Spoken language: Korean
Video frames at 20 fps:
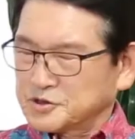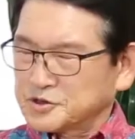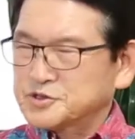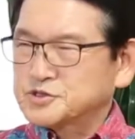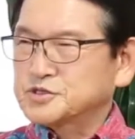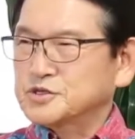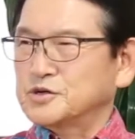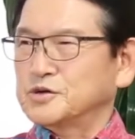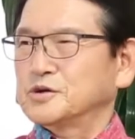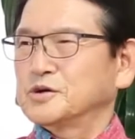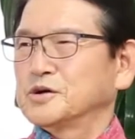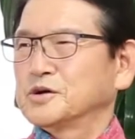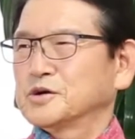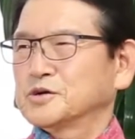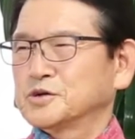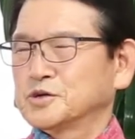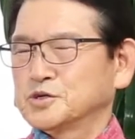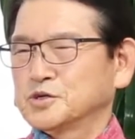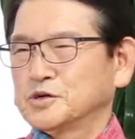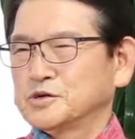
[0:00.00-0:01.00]
그렇죠.
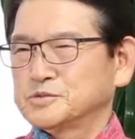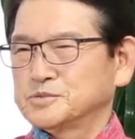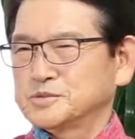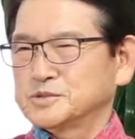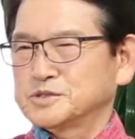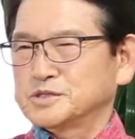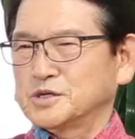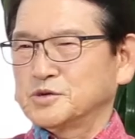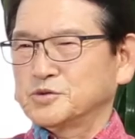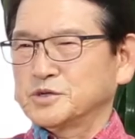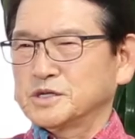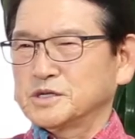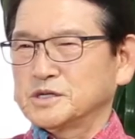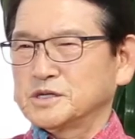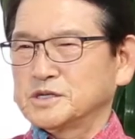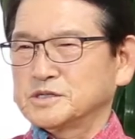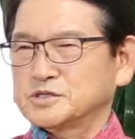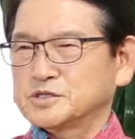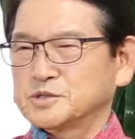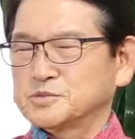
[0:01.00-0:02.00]
그거는
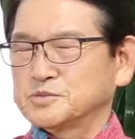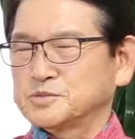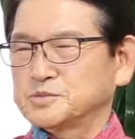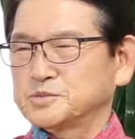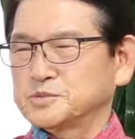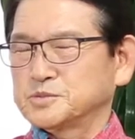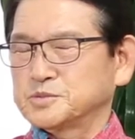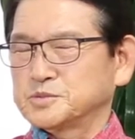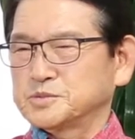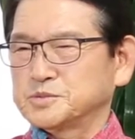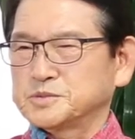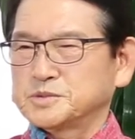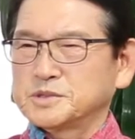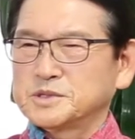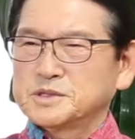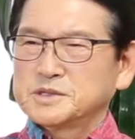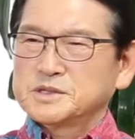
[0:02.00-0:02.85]
우리 지금